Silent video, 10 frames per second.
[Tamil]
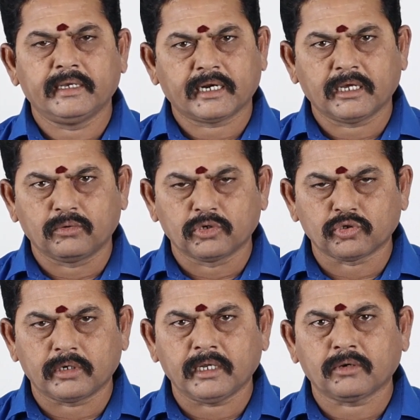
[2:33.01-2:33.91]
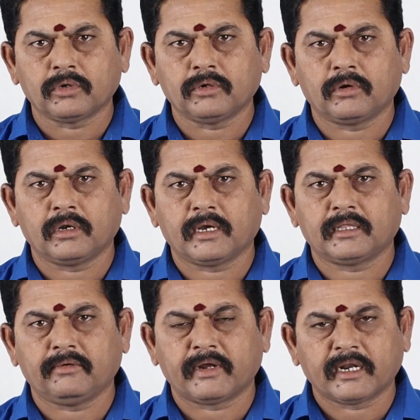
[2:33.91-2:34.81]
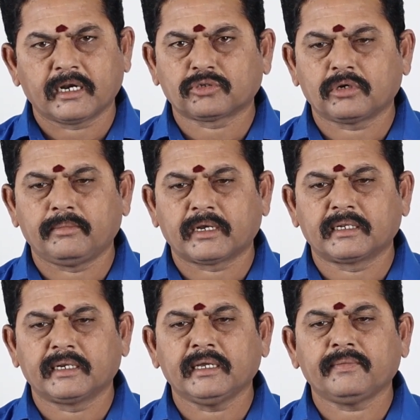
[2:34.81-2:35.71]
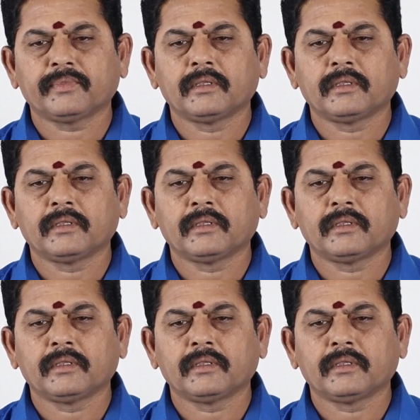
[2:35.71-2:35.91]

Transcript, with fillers: ஏற்கனவே குரு சொன்னேன் குரு உங்களுக்கு அந்த வருடங்களை சொல்ல மறந்துட்டேன்